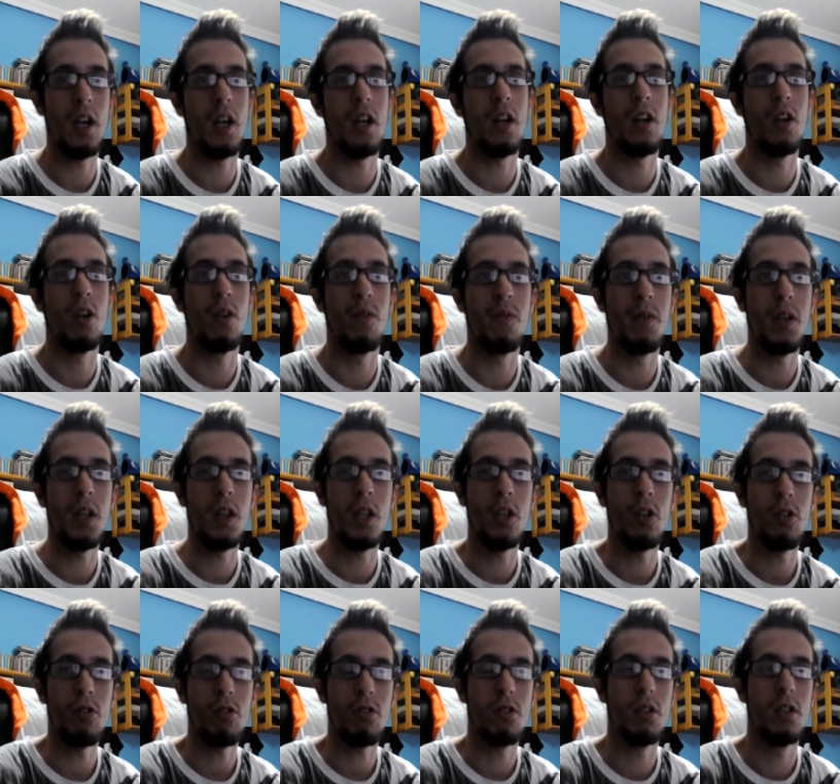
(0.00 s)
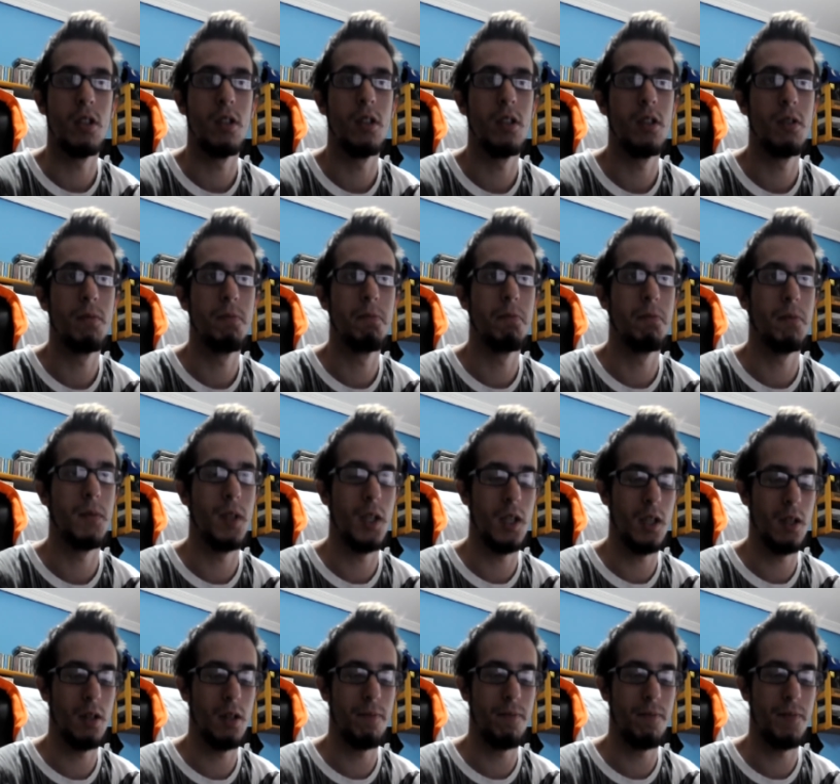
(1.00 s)
en los vídeos,
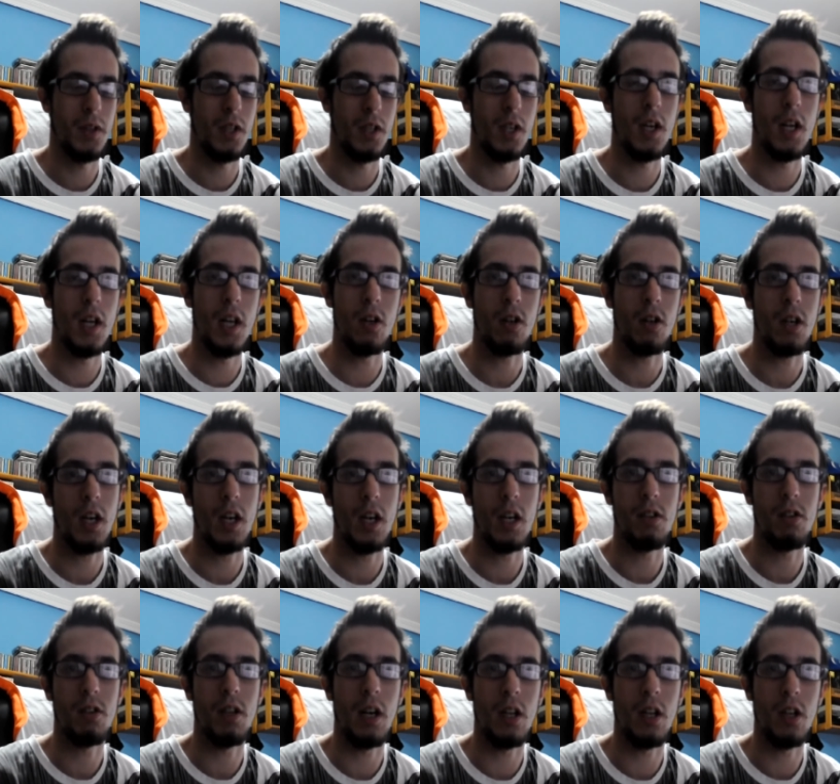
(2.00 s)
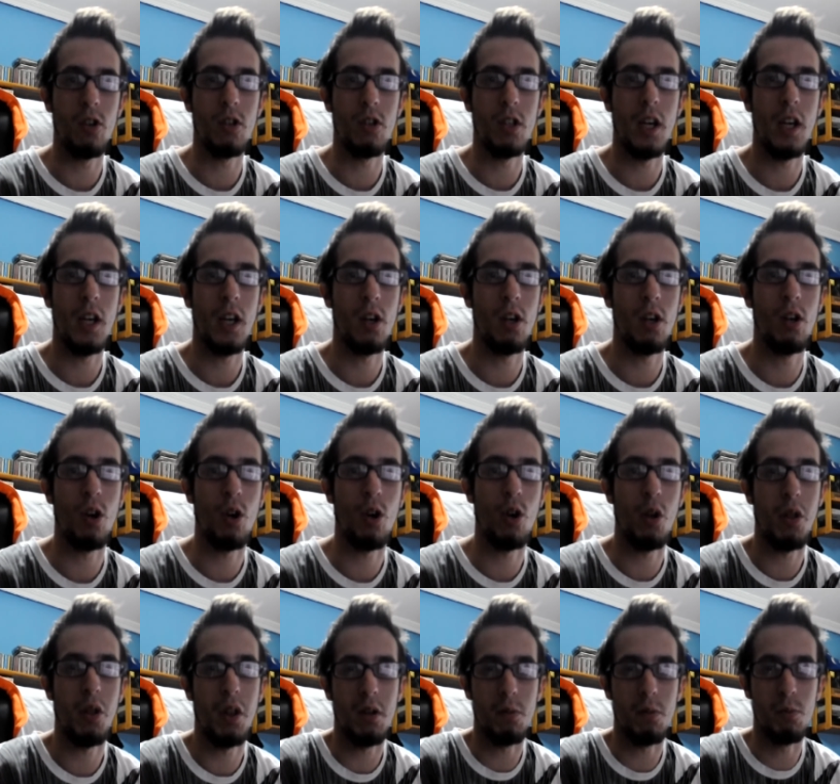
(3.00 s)
creo que es algo que lo
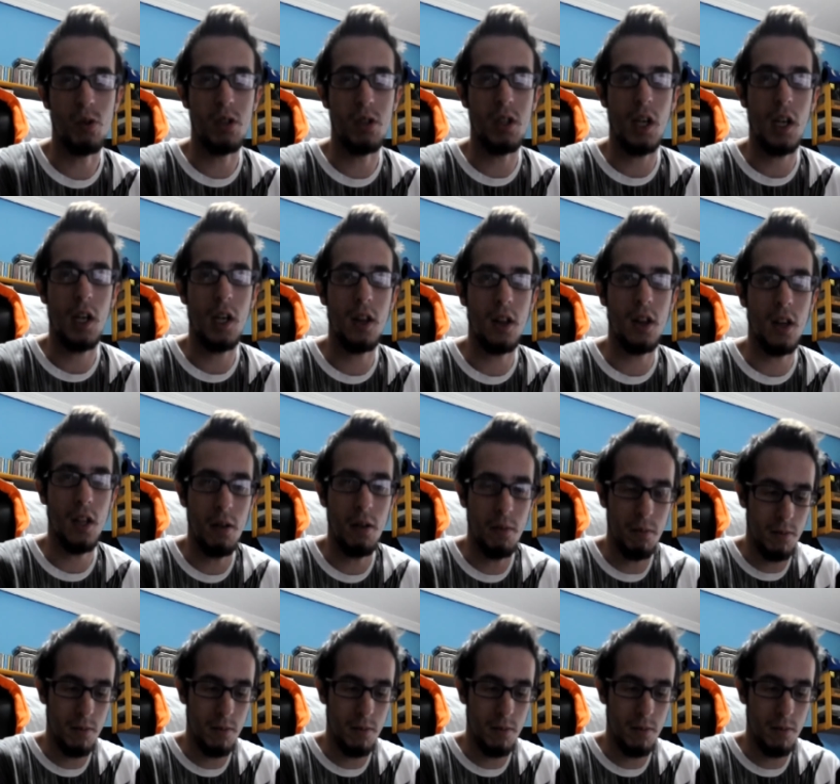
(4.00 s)
conocéis mucha gente